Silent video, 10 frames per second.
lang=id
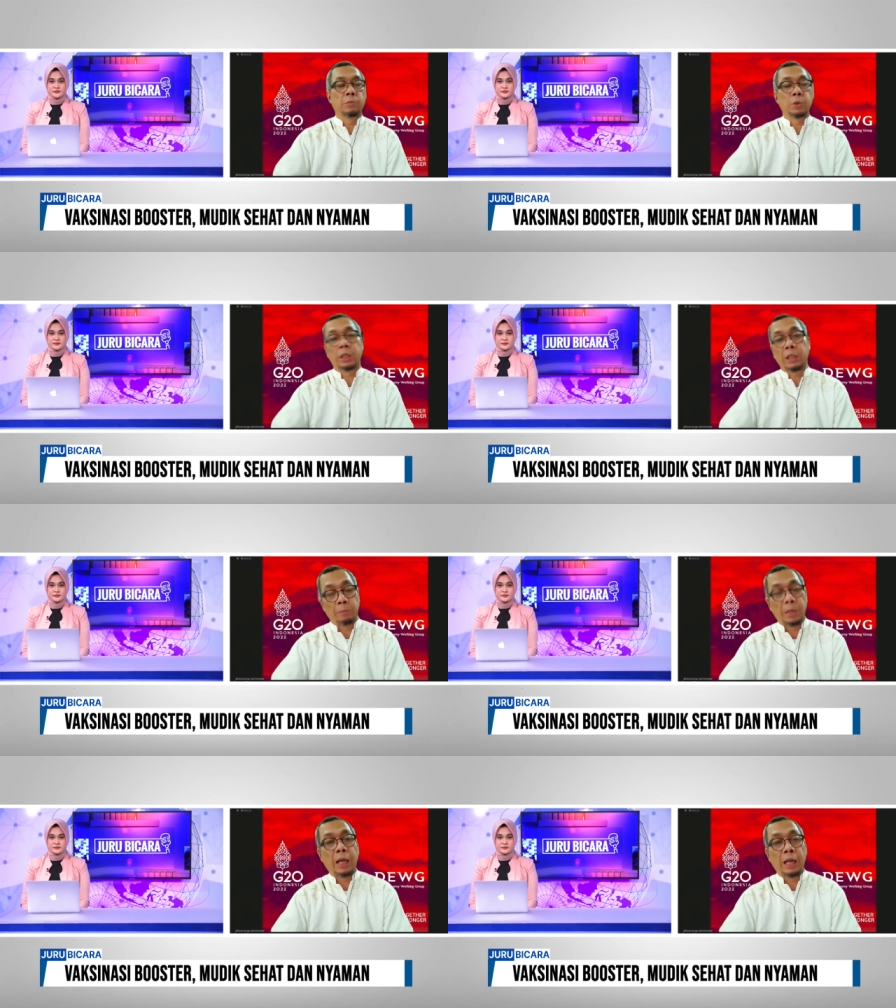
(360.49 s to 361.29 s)
mungkin
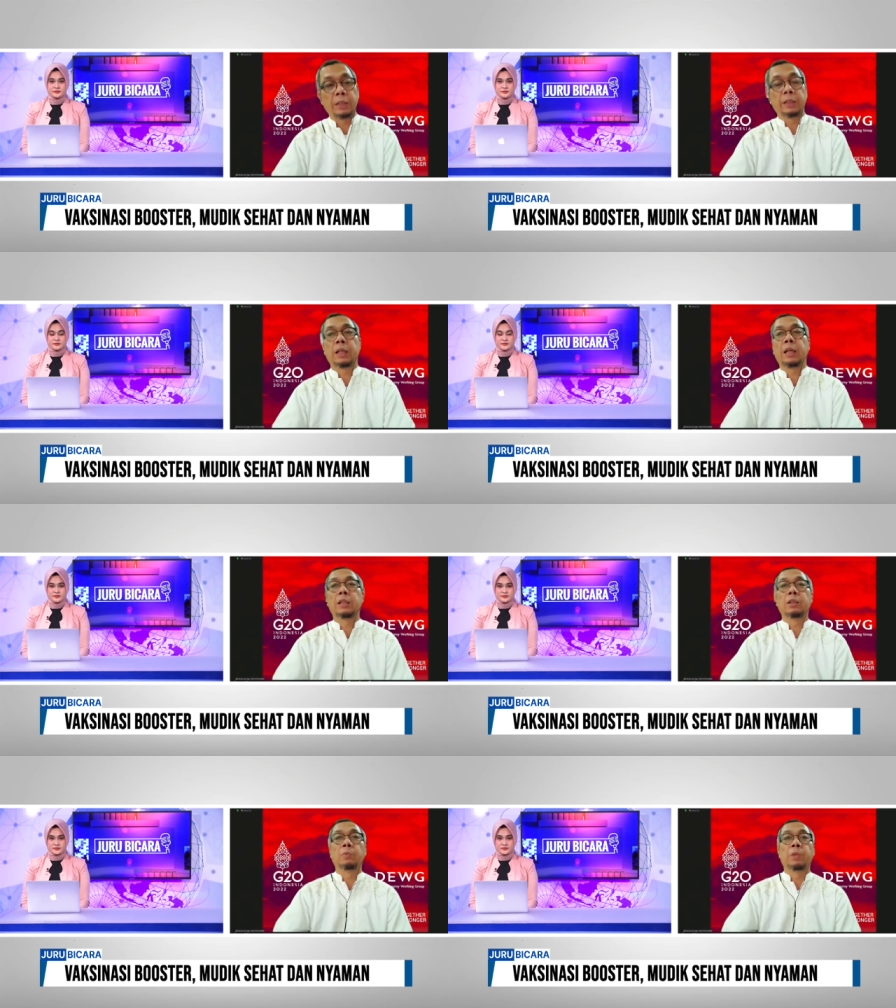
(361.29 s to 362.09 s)
tambahan ya
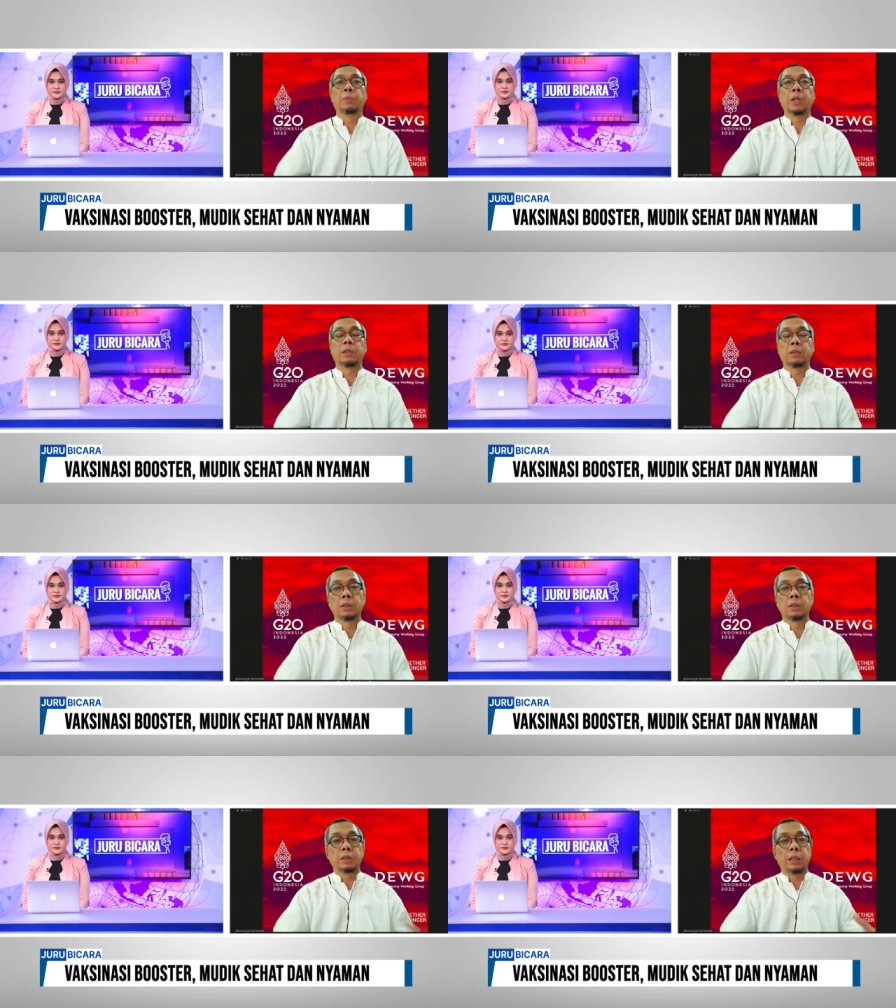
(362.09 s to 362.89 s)
atau memang
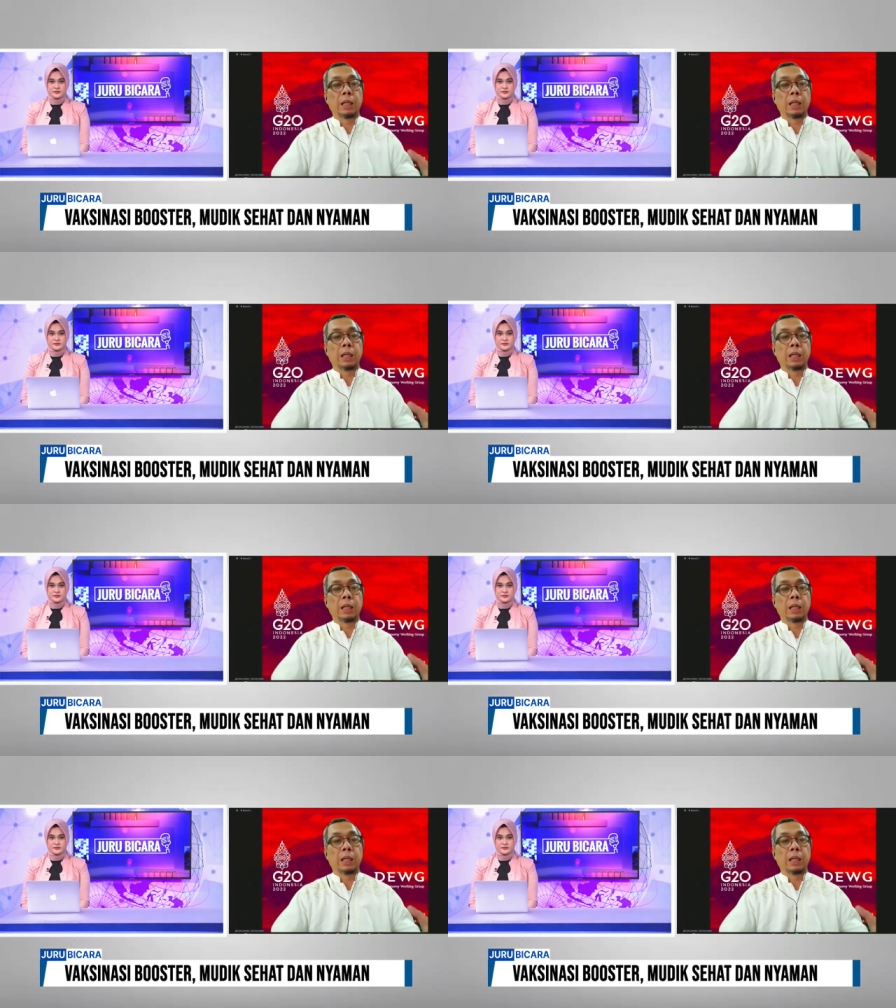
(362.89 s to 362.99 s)
ya